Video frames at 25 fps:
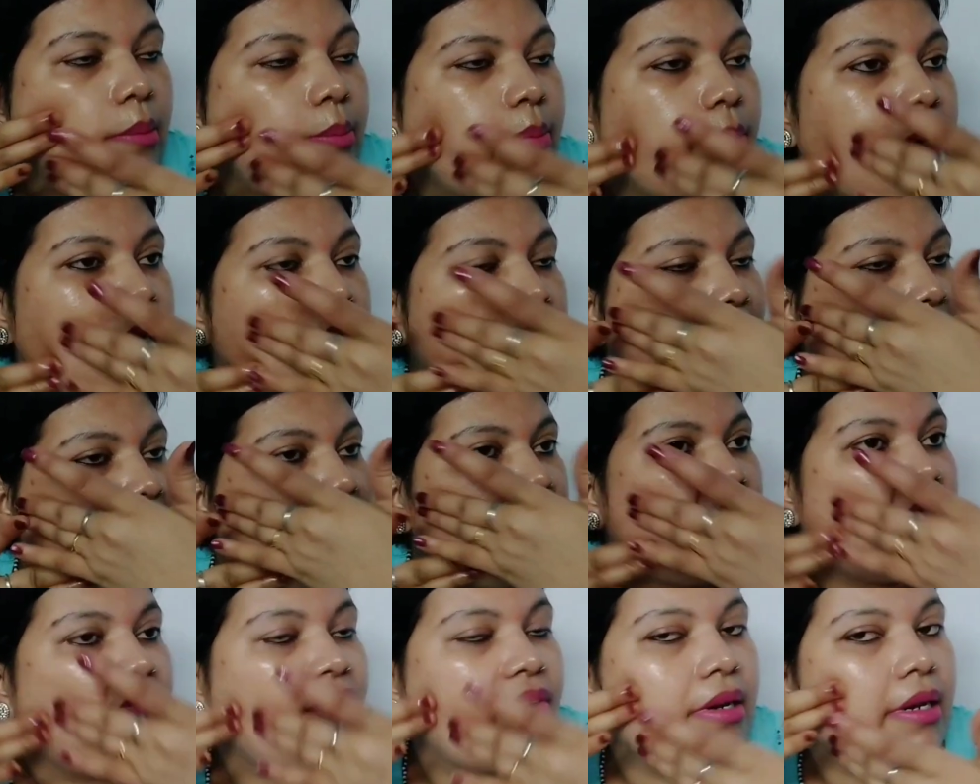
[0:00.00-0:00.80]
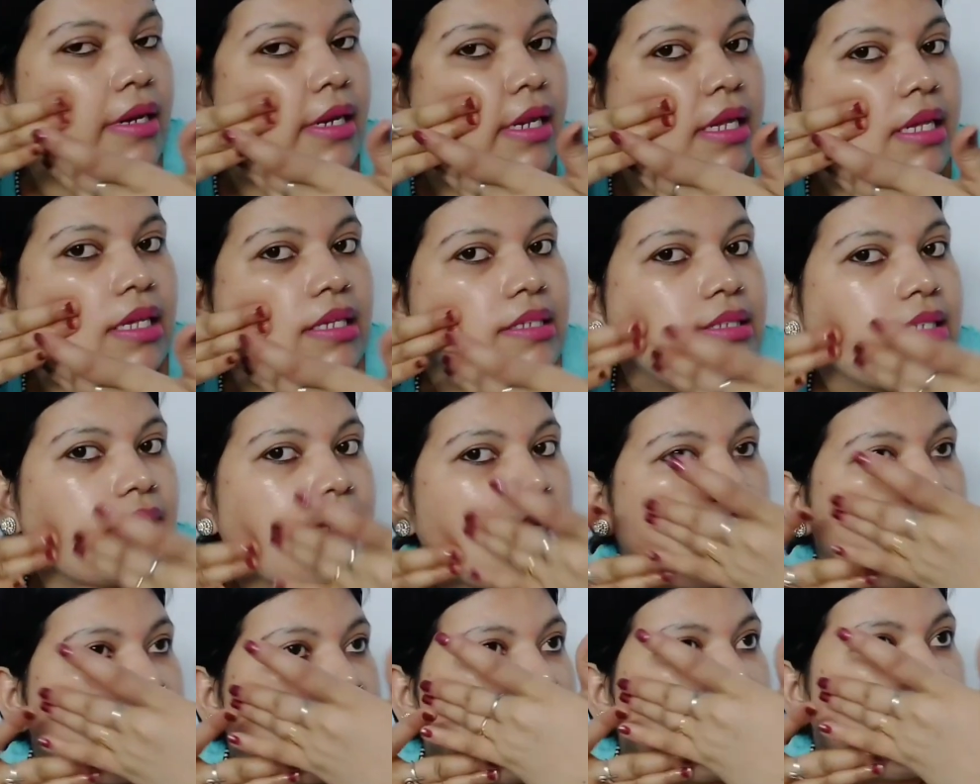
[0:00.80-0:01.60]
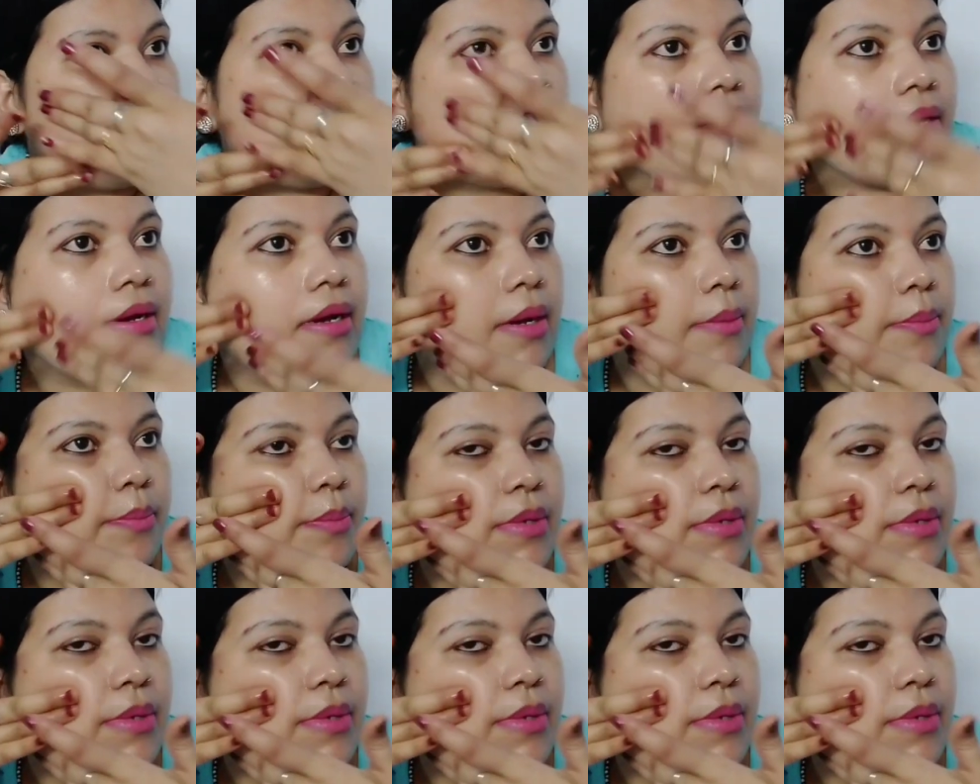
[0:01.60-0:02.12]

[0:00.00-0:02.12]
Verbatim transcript: अपर लेफ्ट से करते हुए